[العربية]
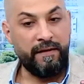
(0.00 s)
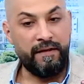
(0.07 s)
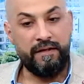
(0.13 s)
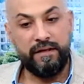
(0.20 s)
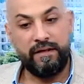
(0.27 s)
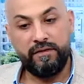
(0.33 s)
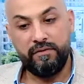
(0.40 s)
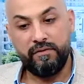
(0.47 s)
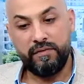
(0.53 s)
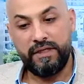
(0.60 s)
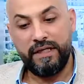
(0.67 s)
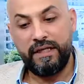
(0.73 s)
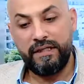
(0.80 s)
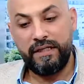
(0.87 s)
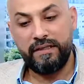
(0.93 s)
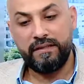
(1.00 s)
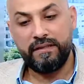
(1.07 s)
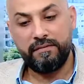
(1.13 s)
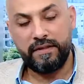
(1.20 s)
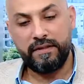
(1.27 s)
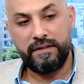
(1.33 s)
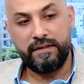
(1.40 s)
لانه كان حتى
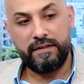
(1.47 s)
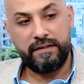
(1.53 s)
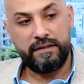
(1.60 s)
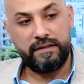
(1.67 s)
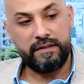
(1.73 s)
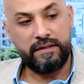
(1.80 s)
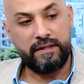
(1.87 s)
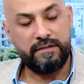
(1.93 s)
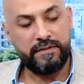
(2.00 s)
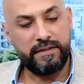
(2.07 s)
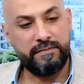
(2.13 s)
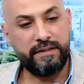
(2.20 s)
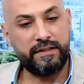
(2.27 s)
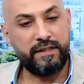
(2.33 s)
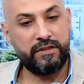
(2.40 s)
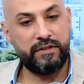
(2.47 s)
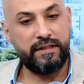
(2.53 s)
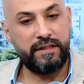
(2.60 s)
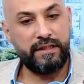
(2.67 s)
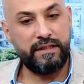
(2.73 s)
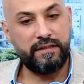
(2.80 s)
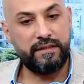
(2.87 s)
بتذكر انا كان 17
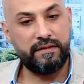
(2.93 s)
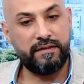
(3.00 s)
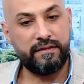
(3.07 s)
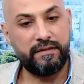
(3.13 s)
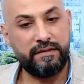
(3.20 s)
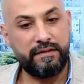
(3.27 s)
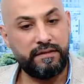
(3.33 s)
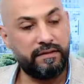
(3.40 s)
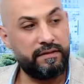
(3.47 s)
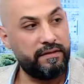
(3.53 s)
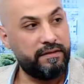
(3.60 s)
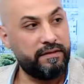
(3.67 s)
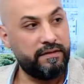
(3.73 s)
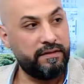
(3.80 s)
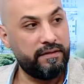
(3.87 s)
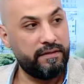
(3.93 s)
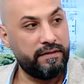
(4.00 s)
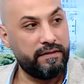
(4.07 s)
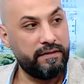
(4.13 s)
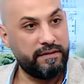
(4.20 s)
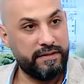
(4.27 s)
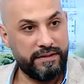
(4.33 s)
3
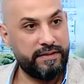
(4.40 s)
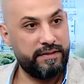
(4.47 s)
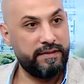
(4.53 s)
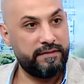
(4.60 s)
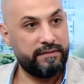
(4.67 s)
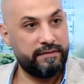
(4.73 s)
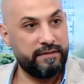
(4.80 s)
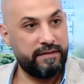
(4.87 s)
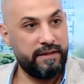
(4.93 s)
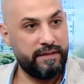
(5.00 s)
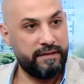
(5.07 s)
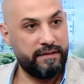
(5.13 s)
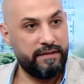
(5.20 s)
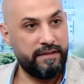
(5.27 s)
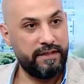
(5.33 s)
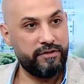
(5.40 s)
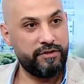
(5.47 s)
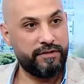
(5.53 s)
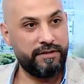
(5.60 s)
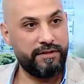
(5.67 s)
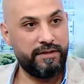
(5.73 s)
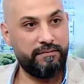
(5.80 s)
التسكير كان الحجر
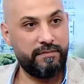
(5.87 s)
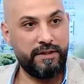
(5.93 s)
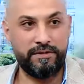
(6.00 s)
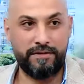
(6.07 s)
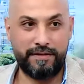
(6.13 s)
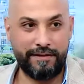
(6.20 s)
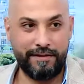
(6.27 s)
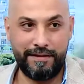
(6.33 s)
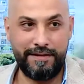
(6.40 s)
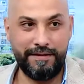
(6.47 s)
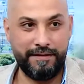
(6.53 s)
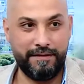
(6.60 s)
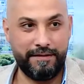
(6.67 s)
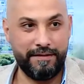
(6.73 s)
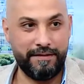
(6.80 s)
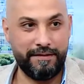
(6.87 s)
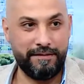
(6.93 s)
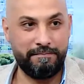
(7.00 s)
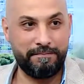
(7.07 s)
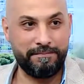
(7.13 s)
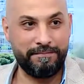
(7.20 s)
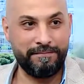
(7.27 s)
بالضبط يعني نعم الحجر صحيح الله لا يعيدها يا رب
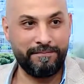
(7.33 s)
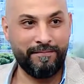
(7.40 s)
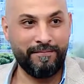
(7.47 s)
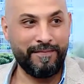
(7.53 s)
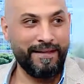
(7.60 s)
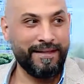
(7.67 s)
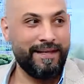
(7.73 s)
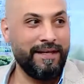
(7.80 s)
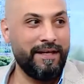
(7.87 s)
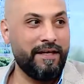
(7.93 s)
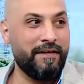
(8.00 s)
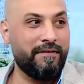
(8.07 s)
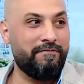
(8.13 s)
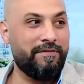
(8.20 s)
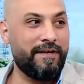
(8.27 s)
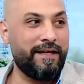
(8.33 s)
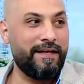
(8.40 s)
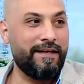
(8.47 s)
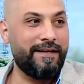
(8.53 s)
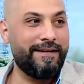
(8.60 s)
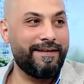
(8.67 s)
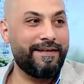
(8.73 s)
الله لا يعيدها اكيد امين
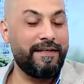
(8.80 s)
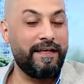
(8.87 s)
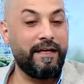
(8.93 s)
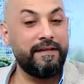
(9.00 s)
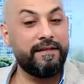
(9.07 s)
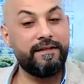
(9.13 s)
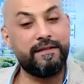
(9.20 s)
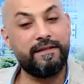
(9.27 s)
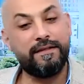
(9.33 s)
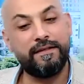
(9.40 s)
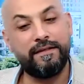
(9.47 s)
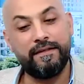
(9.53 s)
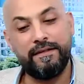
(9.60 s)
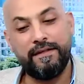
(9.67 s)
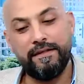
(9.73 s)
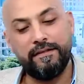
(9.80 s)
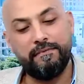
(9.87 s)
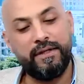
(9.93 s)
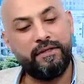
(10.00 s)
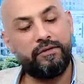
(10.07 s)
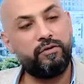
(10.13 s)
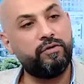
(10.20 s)
فكان يعني
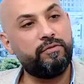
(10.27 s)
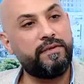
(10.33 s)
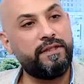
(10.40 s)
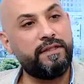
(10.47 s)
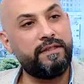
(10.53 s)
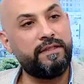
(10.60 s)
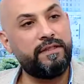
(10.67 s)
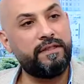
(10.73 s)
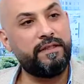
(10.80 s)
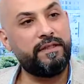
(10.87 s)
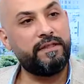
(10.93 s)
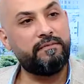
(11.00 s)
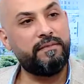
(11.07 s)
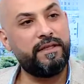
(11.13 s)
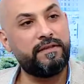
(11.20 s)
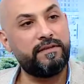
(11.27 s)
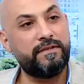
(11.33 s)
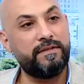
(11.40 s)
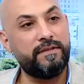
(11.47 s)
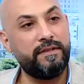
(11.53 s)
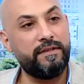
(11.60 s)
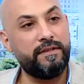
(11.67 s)
بعد يومين اللي هي المذرز
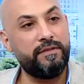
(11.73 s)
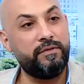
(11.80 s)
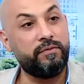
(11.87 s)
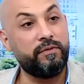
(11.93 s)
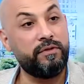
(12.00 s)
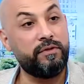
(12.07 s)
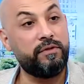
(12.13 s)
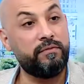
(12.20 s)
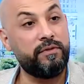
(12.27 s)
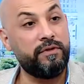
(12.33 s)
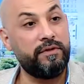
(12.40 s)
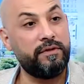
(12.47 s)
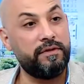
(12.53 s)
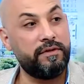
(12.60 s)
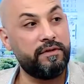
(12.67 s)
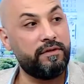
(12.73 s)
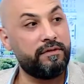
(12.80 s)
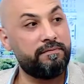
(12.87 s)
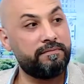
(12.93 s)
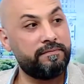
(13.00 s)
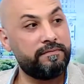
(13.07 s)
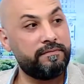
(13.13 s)
دي اللي هو يوم
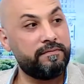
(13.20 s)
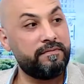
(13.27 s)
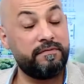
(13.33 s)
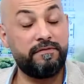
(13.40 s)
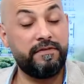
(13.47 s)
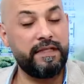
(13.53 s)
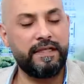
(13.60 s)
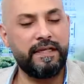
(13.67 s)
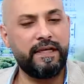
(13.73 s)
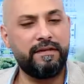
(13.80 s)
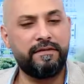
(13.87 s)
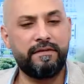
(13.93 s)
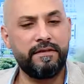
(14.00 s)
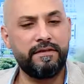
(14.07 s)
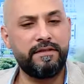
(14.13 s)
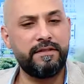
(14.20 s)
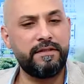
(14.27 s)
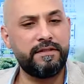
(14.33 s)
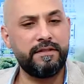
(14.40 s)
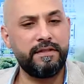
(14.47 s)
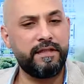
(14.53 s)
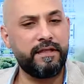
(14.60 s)
الام فكان
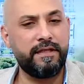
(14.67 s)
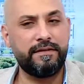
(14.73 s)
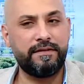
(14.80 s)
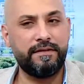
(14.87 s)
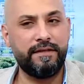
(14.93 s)
تجهيزات